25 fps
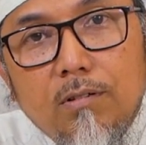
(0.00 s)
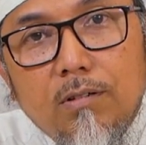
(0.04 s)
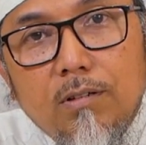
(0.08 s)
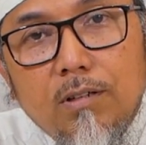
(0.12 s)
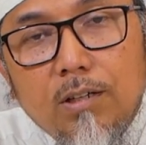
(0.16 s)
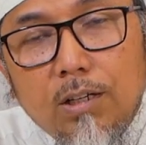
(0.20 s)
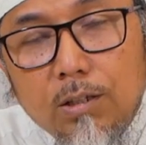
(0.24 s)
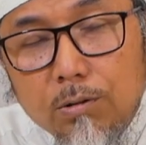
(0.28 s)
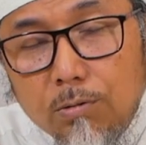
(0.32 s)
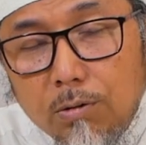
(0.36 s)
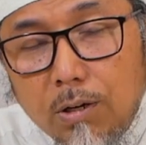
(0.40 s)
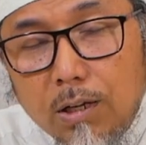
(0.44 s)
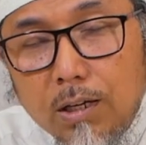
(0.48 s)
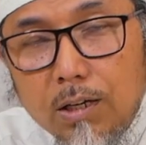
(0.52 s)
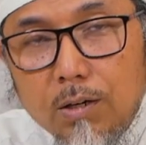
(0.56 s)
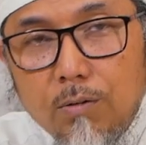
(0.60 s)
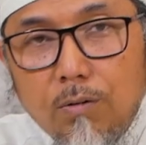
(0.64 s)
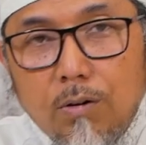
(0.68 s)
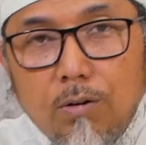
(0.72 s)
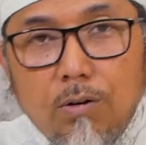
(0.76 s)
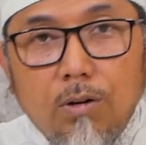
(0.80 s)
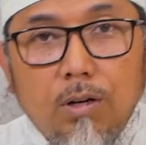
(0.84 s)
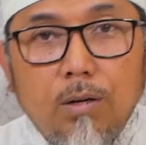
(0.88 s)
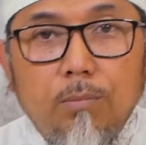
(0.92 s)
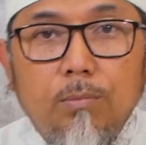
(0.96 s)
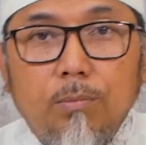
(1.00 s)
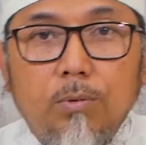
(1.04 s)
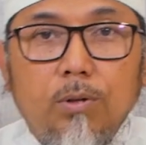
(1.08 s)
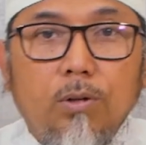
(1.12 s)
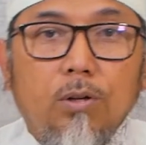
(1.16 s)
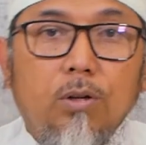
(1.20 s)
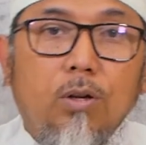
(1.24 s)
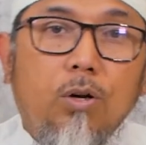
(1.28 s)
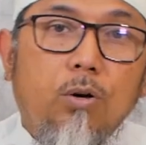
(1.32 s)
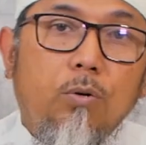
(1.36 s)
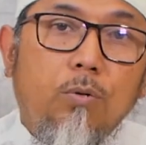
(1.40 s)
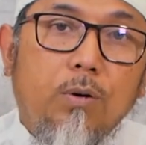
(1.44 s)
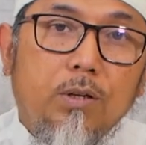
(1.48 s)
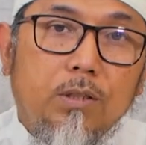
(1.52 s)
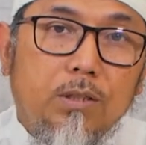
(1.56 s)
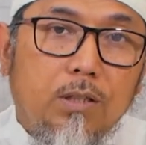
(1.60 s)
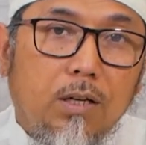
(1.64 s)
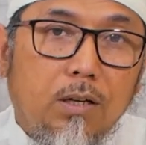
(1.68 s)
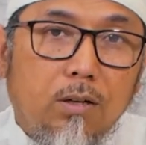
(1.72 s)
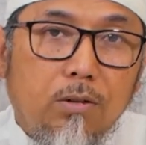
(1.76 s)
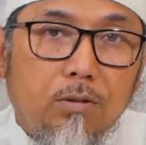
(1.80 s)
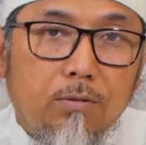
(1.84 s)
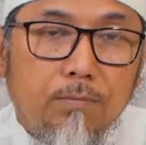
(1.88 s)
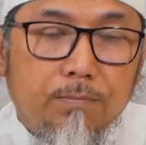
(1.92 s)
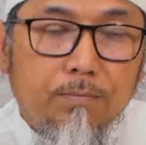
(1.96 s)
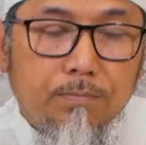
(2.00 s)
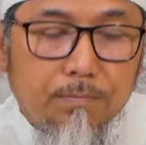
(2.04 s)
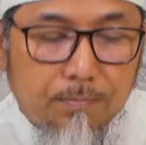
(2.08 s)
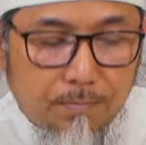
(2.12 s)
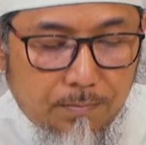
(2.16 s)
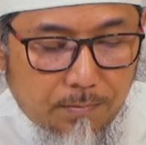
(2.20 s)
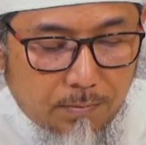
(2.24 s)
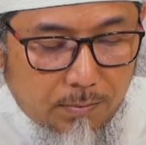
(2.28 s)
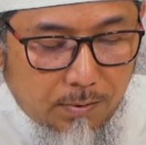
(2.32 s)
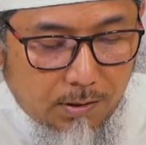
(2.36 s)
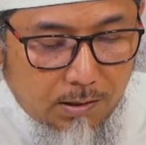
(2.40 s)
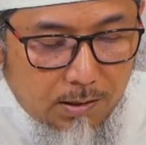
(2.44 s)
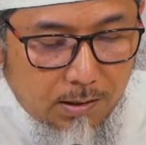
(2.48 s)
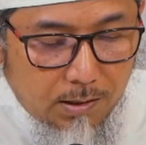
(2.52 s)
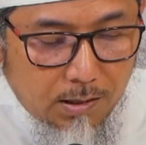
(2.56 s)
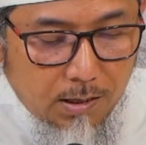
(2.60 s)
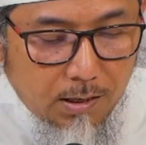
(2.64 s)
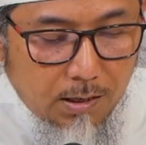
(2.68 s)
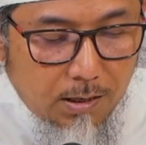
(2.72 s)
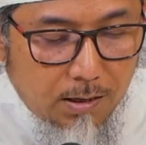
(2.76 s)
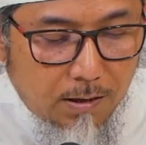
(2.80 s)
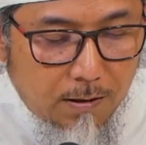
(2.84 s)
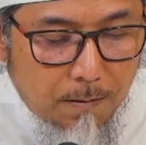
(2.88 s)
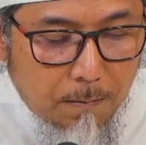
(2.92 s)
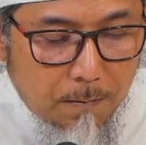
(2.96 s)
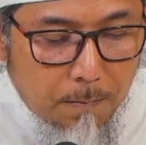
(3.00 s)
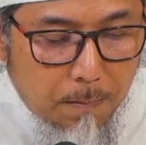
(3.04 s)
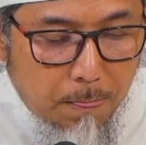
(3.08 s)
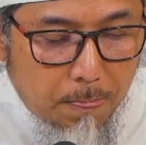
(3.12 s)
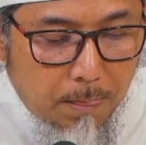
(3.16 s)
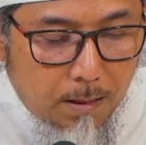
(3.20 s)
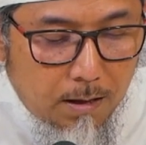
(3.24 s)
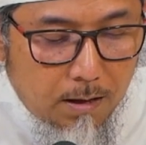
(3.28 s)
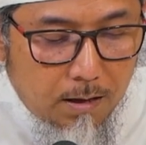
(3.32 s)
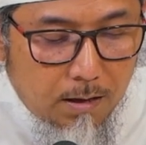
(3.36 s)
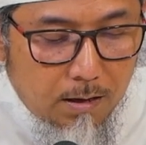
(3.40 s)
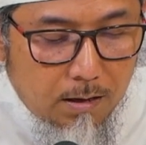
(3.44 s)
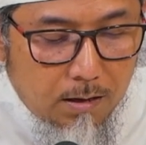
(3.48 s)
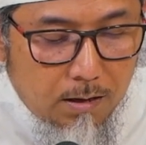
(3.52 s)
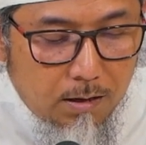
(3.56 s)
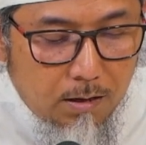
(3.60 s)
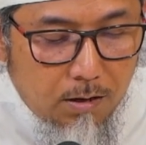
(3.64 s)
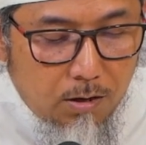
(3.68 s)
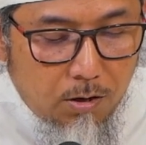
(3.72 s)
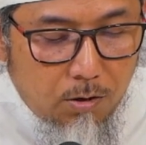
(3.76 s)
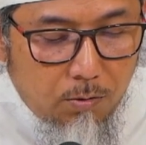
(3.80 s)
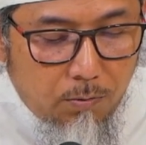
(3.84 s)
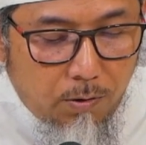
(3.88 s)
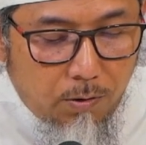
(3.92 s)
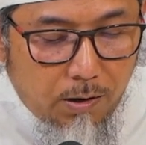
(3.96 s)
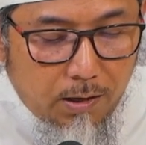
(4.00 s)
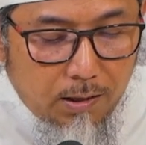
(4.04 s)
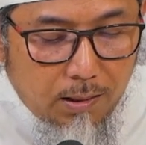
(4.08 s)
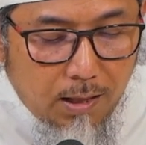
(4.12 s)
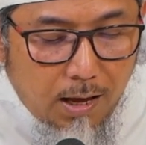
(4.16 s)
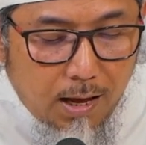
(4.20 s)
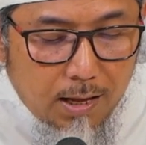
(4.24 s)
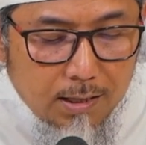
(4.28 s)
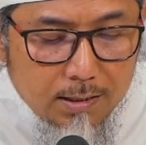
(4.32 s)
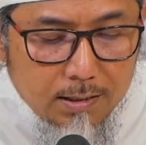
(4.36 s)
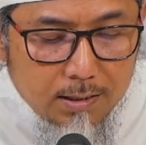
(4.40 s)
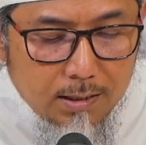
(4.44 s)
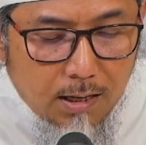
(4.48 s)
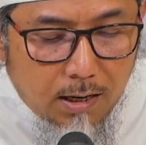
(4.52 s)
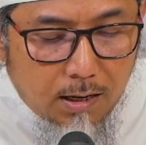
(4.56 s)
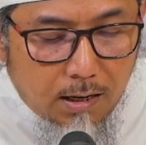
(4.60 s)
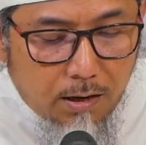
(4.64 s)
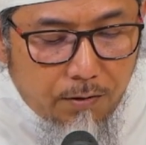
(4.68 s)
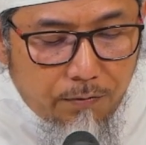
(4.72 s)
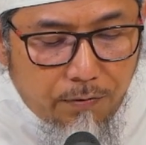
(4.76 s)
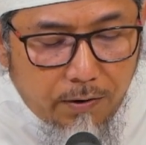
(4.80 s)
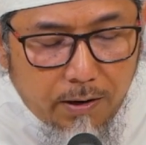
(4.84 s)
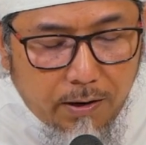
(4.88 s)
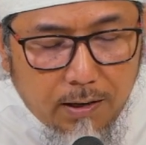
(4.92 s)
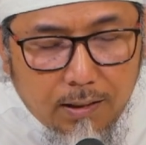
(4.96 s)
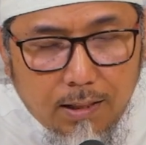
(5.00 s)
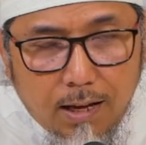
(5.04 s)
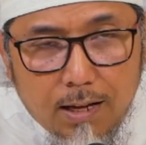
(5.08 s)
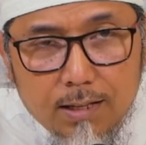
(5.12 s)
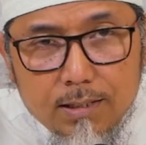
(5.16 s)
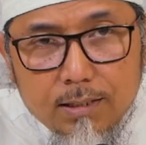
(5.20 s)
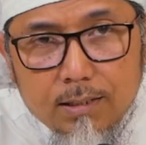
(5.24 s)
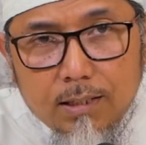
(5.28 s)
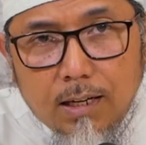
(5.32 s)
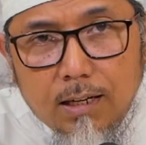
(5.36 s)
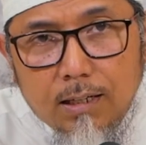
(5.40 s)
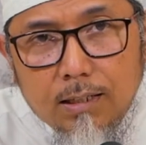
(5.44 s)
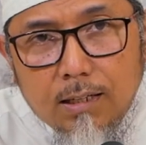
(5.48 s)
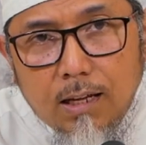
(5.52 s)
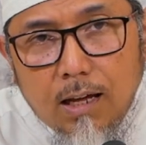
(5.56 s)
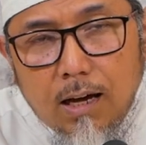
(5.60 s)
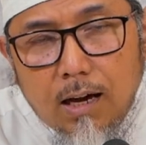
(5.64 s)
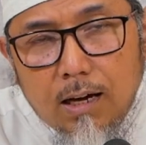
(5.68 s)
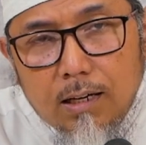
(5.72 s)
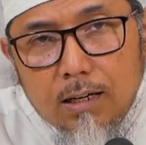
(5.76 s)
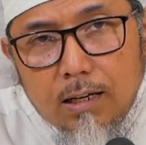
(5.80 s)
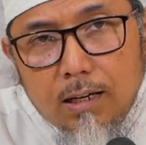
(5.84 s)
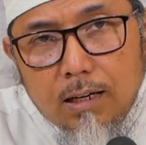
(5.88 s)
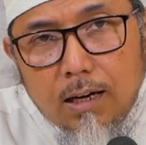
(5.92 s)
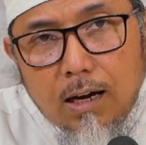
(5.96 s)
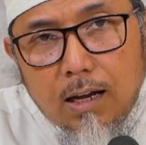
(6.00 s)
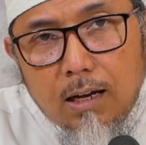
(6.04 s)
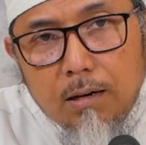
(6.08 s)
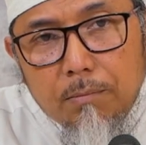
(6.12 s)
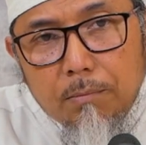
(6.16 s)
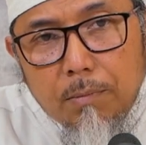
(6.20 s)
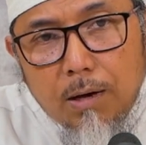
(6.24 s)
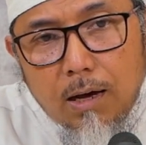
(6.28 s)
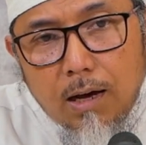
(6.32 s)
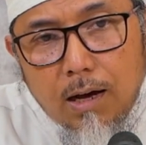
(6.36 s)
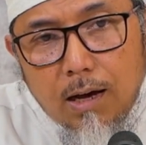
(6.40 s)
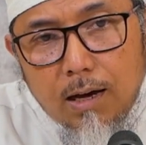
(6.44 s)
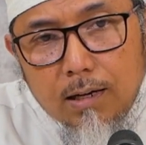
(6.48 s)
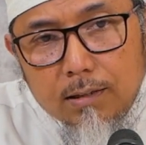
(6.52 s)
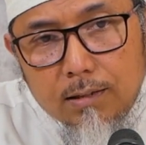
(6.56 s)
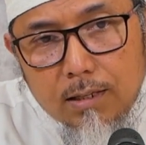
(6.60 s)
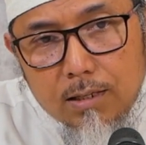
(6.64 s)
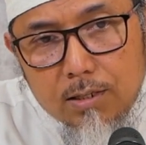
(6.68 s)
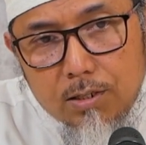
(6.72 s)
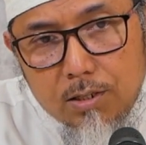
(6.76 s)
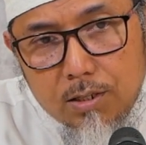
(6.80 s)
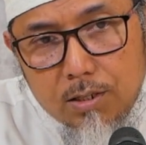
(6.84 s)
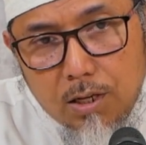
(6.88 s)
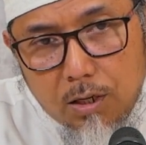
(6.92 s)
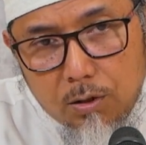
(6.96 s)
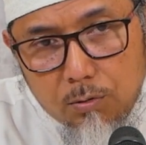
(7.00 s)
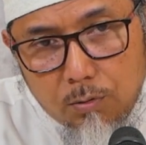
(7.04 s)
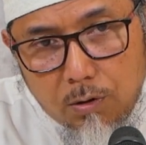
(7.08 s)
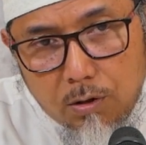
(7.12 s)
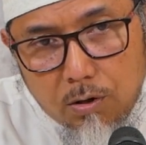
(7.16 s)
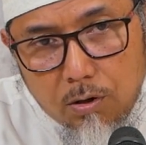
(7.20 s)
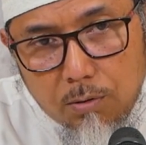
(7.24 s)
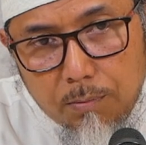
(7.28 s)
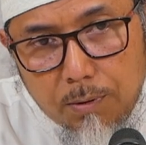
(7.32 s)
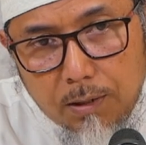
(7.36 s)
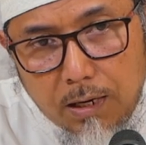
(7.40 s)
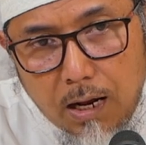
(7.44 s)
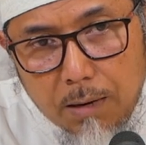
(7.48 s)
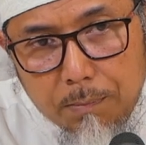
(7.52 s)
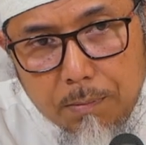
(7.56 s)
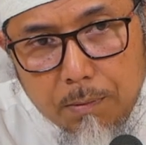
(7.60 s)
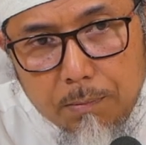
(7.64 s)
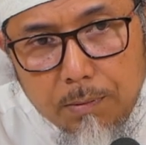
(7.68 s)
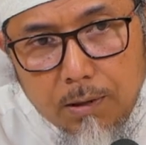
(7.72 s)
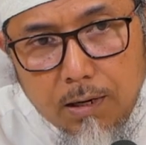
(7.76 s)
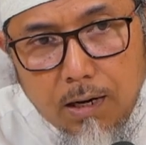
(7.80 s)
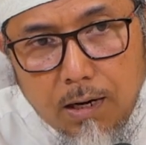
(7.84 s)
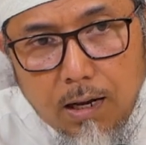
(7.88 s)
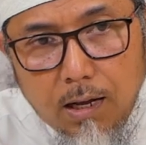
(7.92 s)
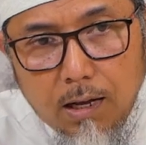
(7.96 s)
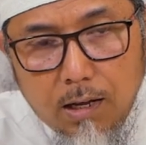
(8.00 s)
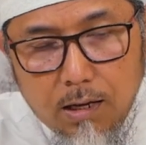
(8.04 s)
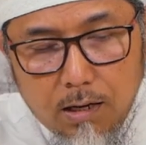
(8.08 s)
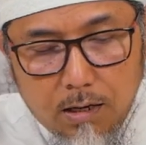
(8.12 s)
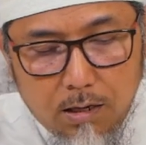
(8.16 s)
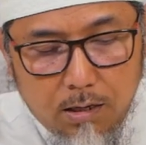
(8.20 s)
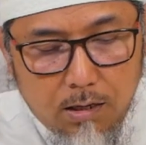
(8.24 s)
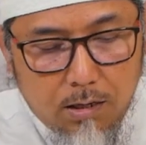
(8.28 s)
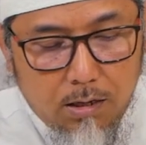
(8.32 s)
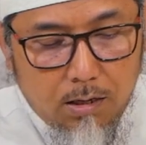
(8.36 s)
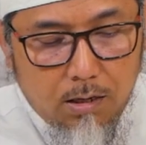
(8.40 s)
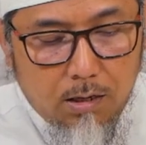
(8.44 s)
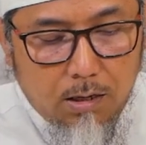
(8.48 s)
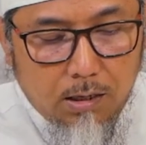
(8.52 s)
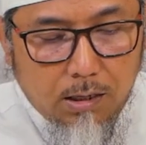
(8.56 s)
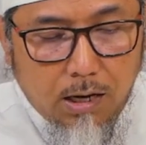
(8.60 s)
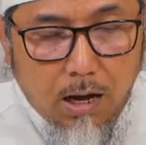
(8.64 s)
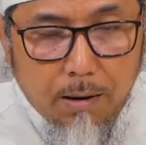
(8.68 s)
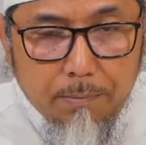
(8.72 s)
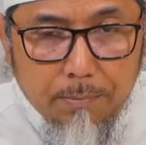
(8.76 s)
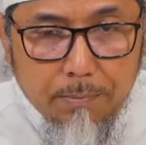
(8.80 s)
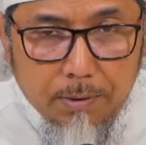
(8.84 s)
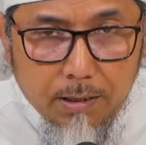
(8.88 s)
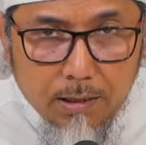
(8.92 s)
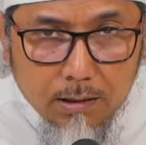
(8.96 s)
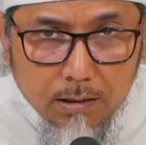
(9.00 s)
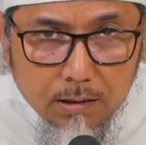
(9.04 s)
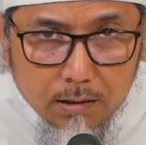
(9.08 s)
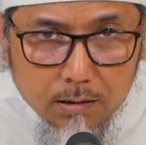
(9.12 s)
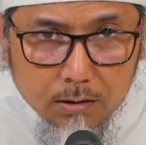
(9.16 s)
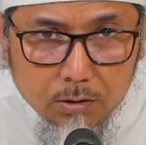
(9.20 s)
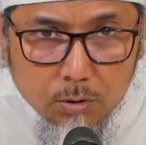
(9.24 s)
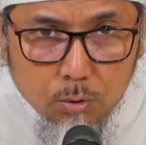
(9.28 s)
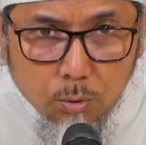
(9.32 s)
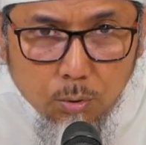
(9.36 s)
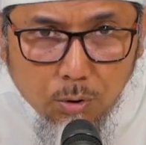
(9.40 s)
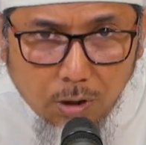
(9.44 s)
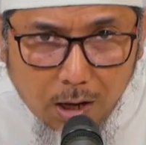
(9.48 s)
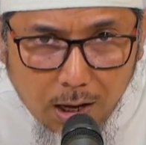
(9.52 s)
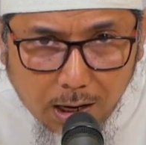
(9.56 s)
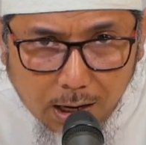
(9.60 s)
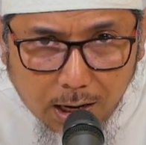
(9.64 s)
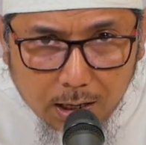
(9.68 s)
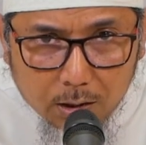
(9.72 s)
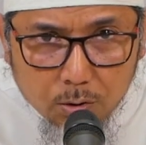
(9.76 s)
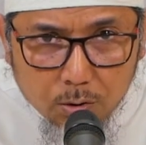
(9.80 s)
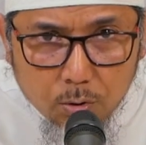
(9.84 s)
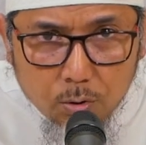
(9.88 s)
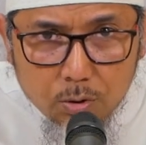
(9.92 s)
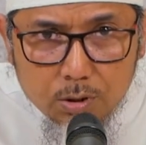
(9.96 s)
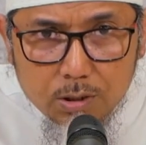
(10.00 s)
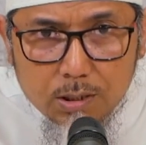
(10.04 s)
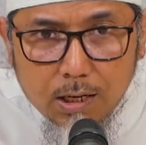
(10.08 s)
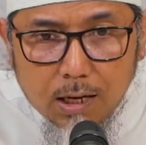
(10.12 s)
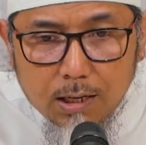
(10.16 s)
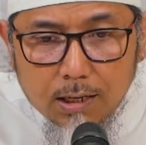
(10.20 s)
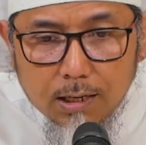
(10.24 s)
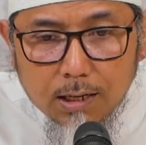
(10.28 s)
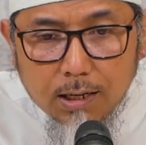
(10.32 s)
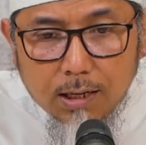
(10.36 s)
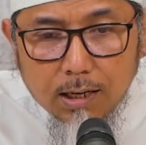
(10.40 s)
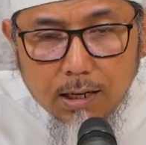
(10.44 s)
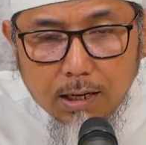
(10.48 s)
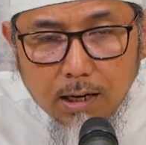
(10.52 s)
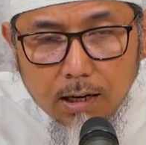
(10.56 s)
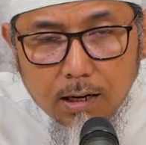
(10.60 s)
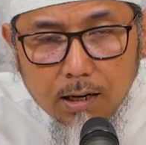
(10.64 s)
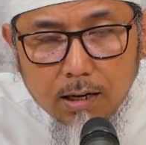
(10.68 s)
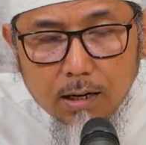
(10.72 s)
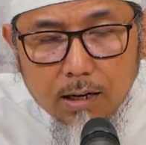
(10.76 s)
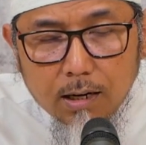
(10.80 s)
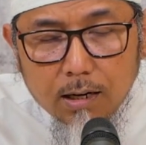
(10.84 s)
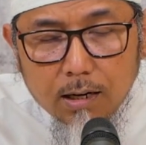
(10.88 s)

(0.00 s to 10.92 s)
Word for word: itulah ikhwah rahimanallah wa iyyakum ya wa idza anzalna fa idza anzalna 'alaiha al-ma'a ihtazzat wa apabila kami curahkan hujan ke